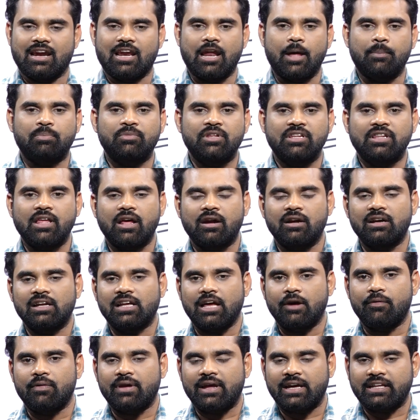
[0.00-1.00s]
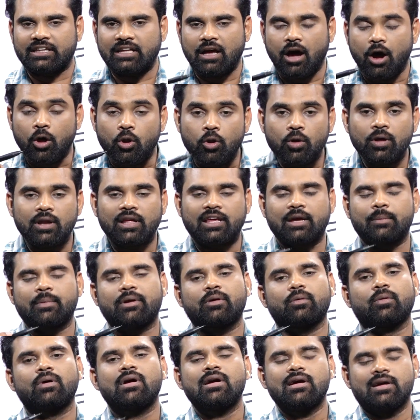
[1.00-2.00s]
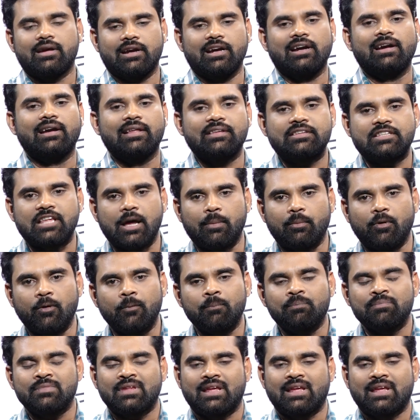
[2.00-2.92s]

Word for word: లబ్ధిదారులకు ఎవరికైతే అర్హులకి మనం ఇళ్ళు ఇస్తామో